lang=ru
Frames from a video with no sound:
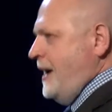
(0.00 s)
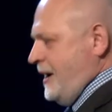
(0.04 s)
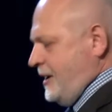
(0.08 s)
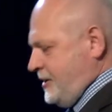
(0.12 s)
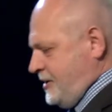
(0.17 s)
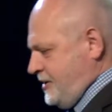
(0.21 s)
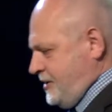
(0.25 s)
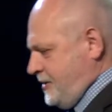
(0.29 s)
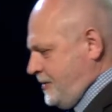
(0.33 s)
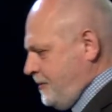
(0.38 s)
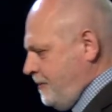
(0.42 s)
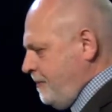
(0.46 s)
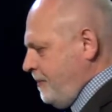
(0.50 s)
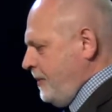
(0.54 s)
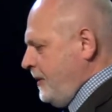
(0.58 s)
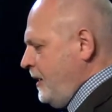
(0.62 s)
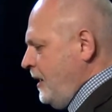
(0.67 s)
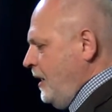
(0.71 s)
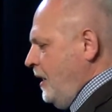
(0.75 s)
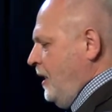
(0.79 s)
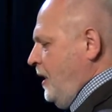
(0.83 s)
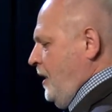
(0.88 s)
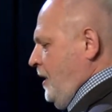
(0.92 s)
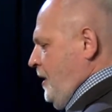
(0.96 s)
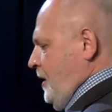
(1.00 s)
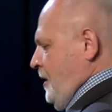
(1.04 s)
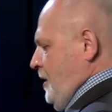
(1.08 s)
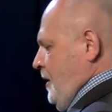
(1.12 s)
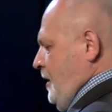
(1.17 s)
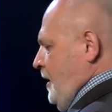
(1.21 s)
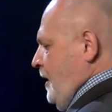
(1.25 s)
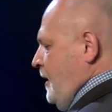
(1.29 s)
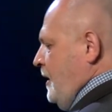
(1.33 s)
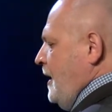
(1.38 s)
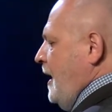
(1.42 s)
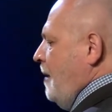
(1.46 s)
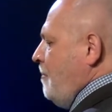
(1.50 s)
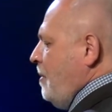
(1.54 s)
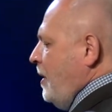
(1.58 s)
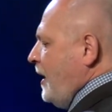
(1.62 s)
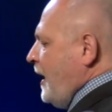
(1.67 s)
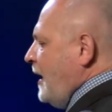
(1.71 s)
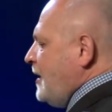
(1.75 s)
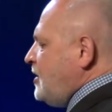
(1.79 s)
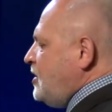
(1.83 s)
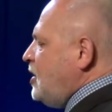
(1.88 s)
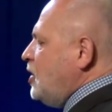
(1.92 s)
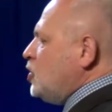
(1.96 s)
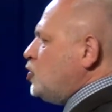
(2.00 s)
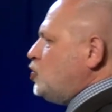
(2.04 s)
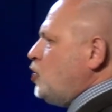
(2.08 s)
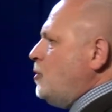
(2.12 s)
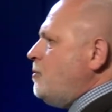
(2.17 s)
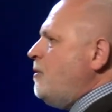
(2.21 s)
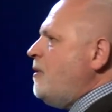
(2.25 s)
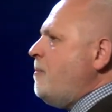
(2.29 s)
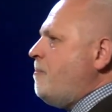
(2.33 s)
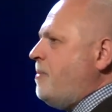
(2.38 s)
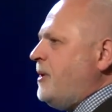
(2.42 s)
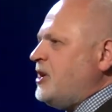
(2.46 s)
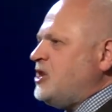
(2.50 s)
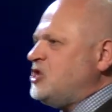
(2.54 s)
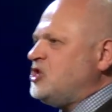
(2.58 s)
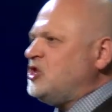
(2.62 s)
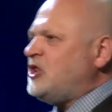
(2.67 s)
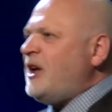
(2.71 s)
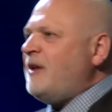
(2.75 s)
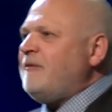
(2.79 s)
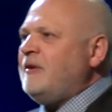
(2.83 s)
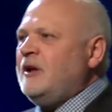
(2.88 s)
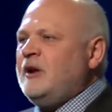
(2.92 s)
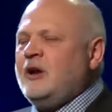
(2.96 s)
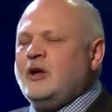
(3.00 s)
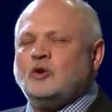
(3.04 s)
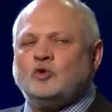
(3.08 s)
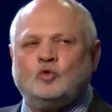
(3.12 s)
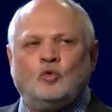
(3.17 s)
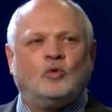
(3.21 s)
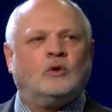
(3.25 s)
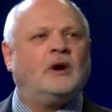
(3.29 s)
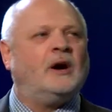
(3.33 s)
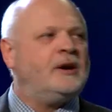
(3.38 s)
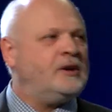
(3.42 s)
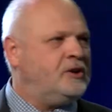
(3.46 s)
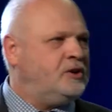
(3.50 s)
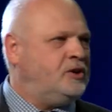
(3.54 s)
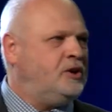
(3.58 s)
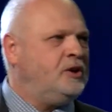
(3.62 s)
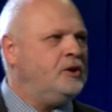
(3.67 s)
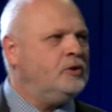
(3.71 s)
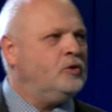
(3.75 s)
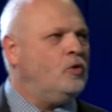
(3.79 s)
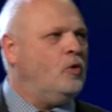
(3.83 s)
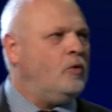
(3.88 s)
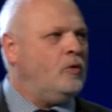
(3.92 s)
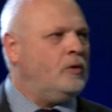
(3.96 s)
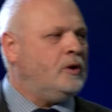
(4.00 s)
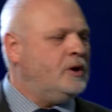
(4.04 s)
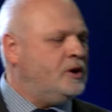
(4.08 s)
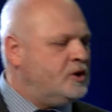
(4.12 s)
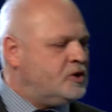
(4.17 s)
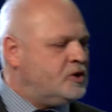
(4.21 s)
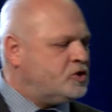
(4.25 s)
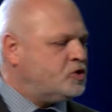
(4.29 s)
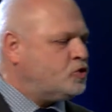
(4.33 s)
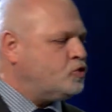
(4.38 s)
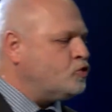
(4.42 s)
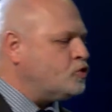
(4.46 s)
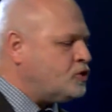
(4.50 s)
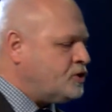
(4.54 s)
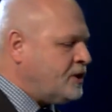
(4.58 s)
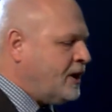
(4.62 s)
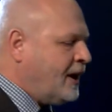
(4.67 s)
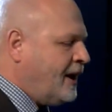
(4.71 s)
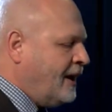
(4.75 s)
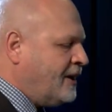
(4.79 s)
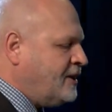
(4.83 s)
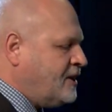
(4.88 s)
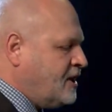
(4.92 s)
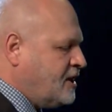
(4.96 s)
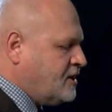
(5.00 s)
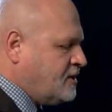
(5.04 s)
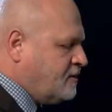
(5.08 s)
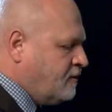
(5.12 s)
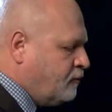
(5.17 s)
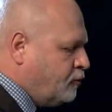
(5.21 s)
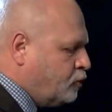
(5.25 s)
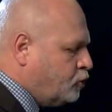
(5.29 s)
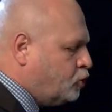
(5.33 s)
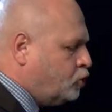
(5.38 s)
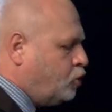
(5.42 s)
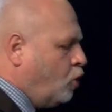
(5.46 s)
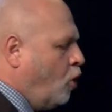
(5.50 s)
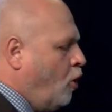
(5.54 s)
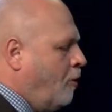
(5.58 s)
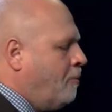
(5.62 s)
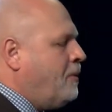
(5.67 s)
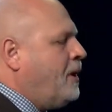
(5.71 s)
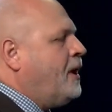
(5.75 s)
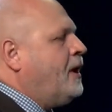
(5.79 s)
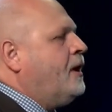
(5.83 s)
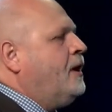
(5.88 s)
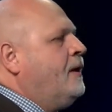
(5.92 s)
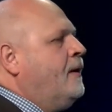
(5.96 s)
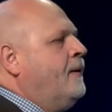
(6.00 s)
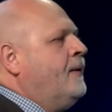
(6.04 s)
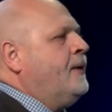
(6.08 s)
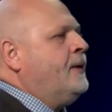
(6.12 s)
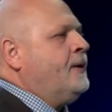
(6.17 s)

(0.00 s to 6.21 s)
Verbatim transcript: нас – и я бы хотел, чтобы мы представили эту картину. Иисус, находясь в доме